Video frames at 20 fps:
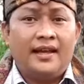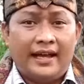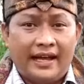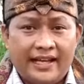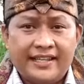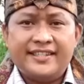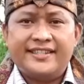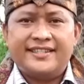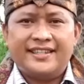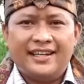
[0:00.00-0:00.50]

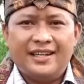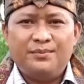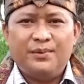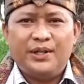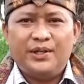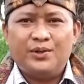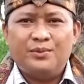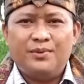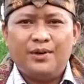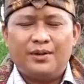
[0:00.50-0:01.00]

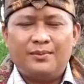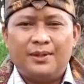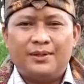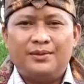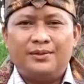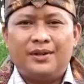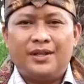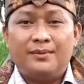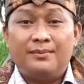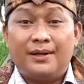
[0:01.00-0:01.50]
Assalamualaikum
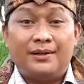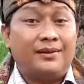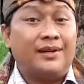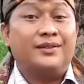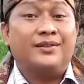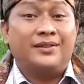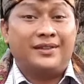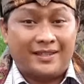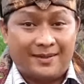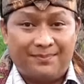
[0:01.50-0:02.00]
warahmatullahi
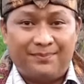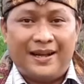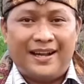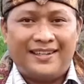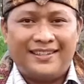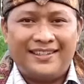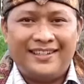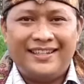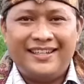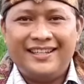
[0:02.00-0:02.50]
wabarakatuh
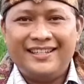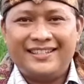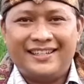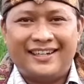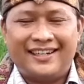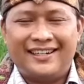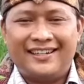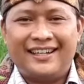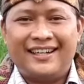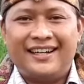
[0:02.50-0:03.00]
Tepang dari
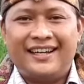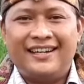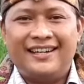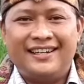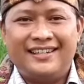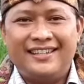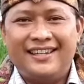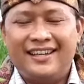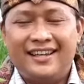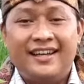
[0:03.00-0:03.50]
sarang Kang
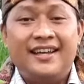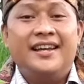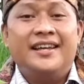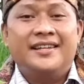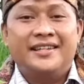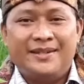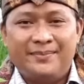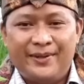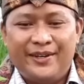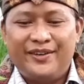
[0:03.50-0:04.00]
Andrinya
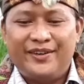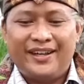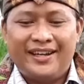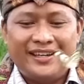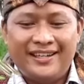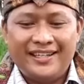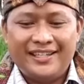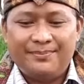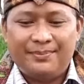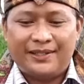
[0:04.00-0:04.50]
Di video kali
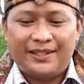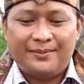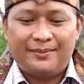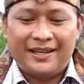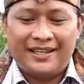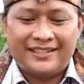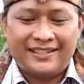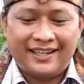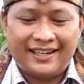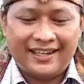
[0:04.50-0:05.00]
ini seperti
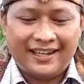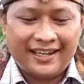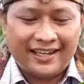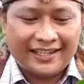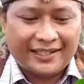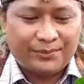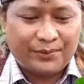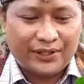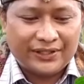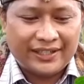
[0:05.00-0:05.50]
biasa Kang
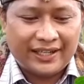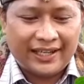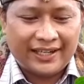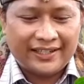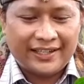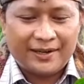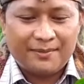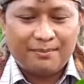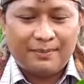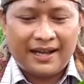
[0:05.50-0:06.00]
Andri mengajak
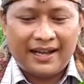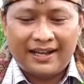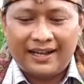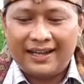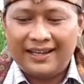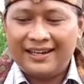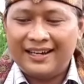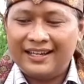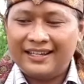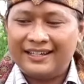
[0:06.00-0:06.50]
kalian
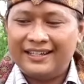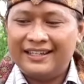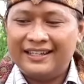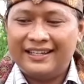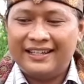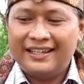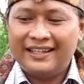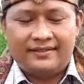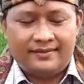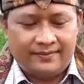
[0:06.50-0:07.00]
makan lagi
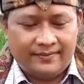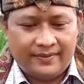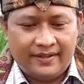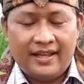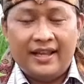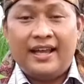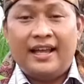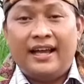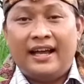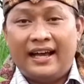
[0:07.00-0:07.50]
nih
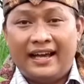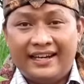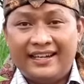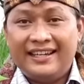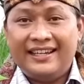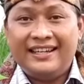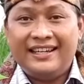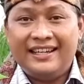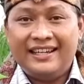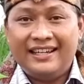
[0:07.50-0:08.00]

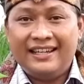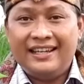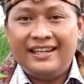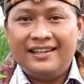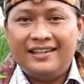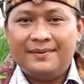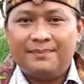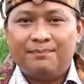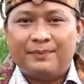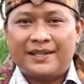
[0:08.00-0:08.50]
Hari ini
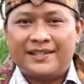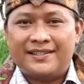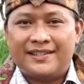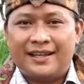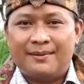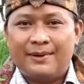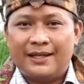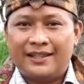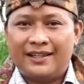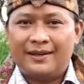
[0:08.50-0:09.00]

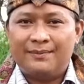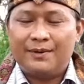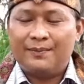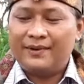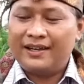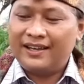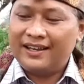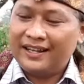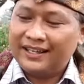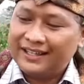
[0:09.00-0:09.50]
pesta batang
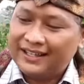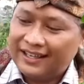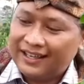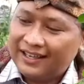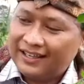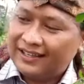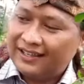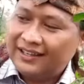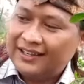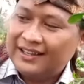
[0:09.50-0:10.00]
pepaya lagi
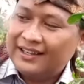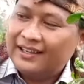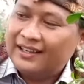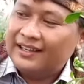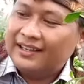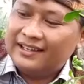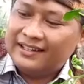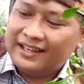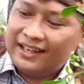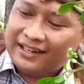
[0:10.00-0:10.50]
ya
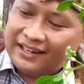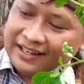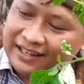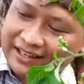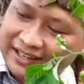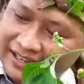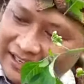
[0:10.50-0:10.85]
Ini ada